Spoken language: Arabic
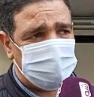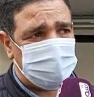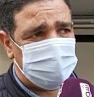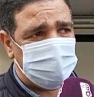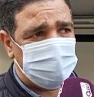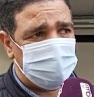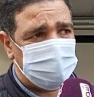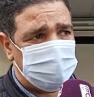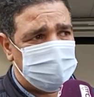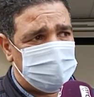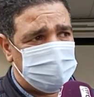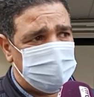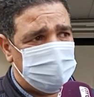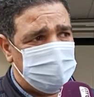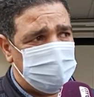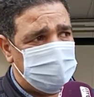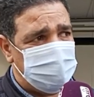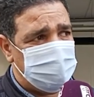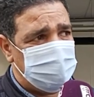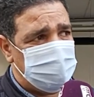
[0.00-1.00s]
كاين اللي
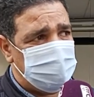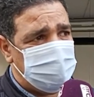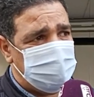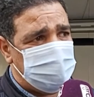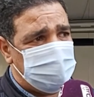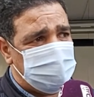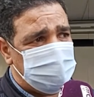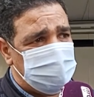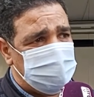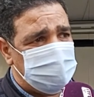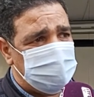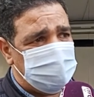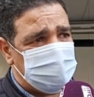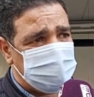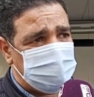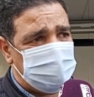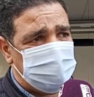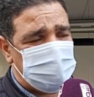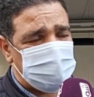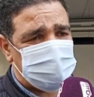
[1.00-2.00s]
آه،
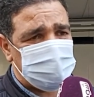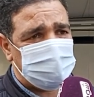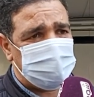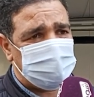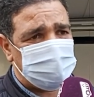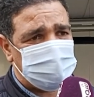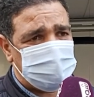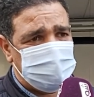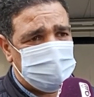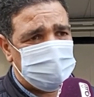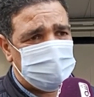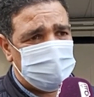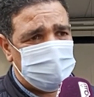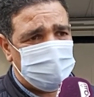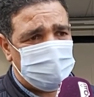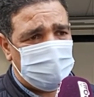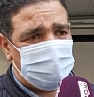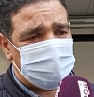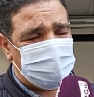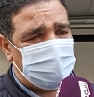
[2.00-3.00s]
كاين مشاكل كثيره اللي
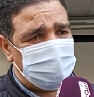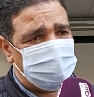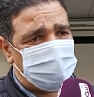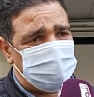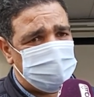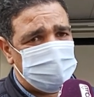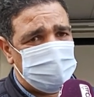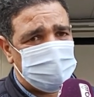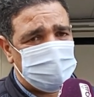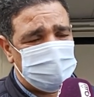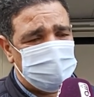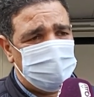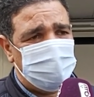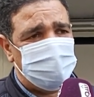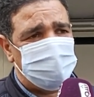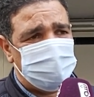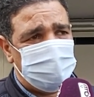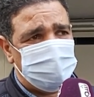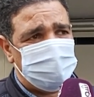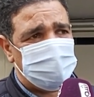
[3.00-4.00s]
وقعت الحمد لله كاينين
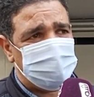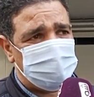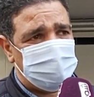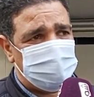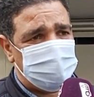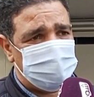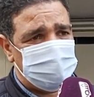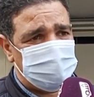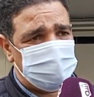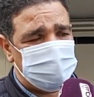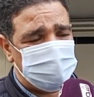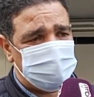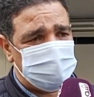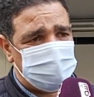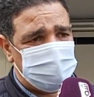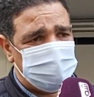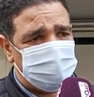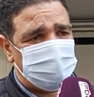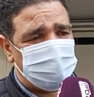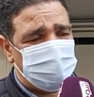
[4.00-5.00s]
حمامات اللي اللي
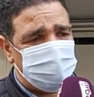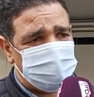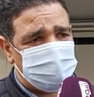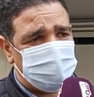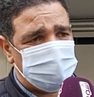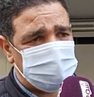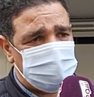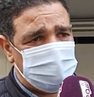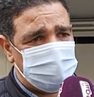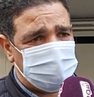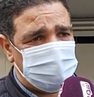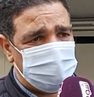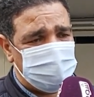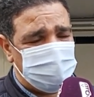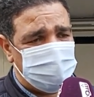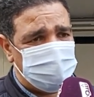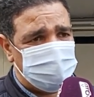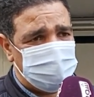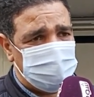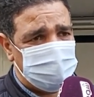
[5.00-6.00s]
كيديروا لونتروتيان
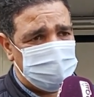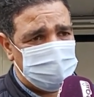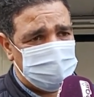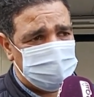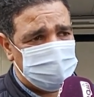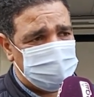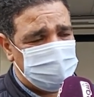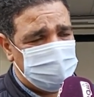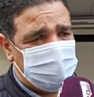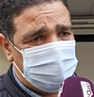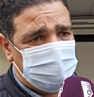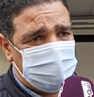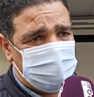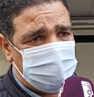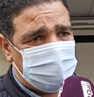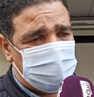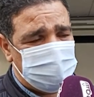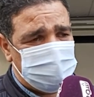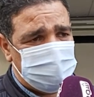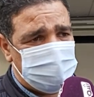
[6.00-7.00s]
ديالهم آه،
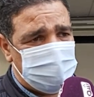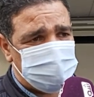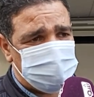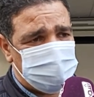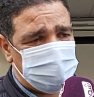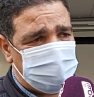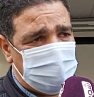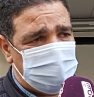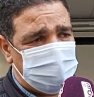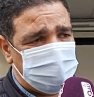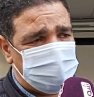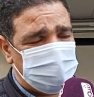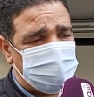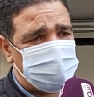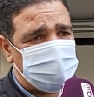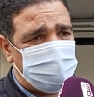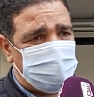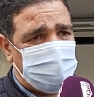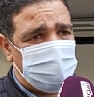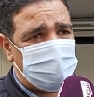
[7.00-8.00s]
غادي ناجور مع
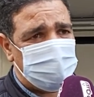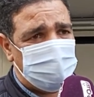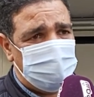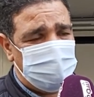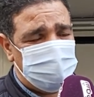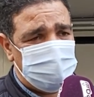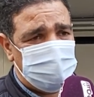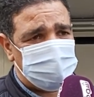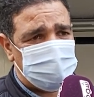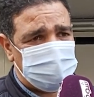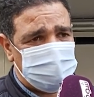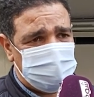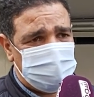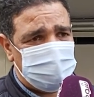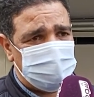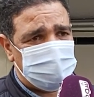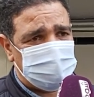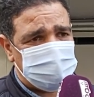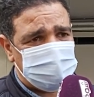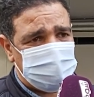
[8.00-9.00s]
لونتروتيان واخا كان الحمام
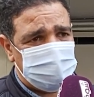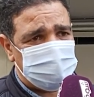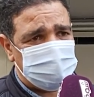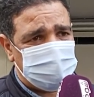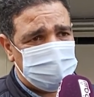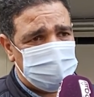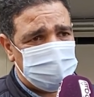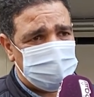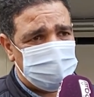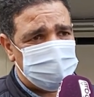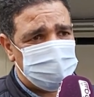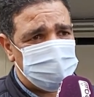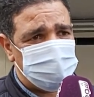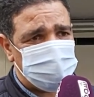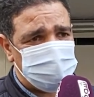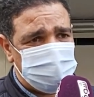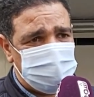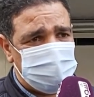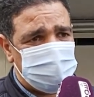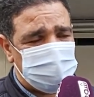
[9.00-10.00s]
ساد كنا
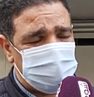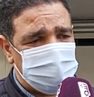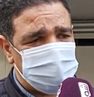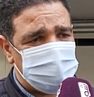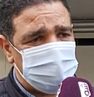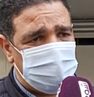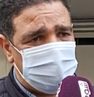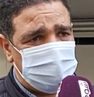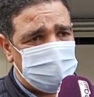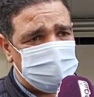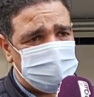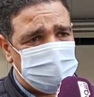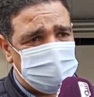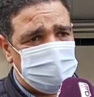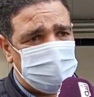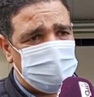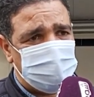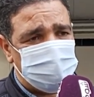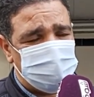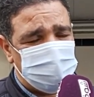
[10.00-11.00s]
كنديروا شويه الاصلاحات
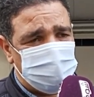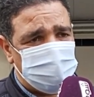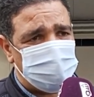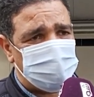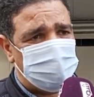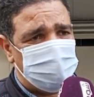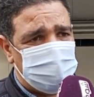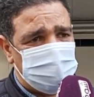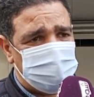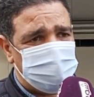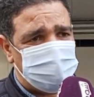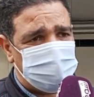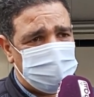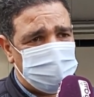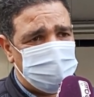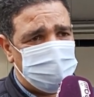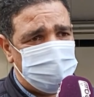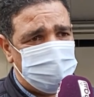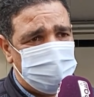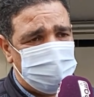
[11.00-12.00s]
كنا كندوروا الماء كيف
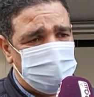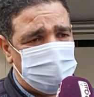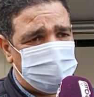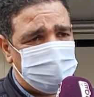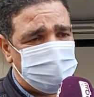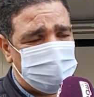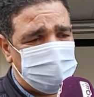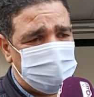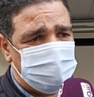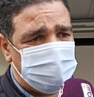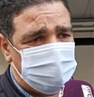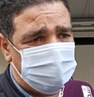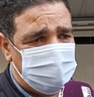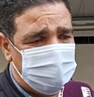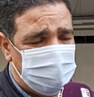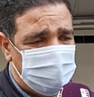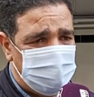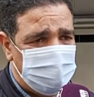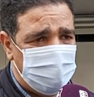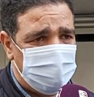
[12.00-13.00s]
كيقولوا حنا في
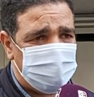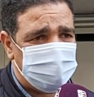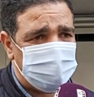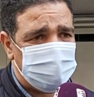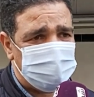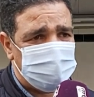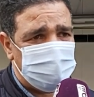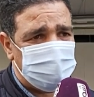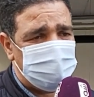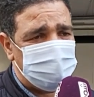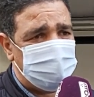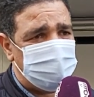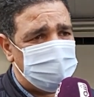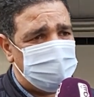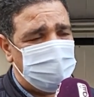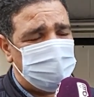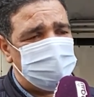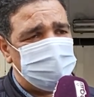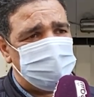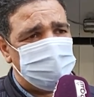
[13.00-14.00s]
الحرفه ديالنا
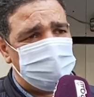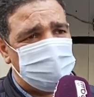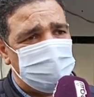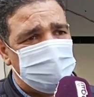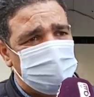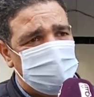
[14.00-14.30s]
الحمد لله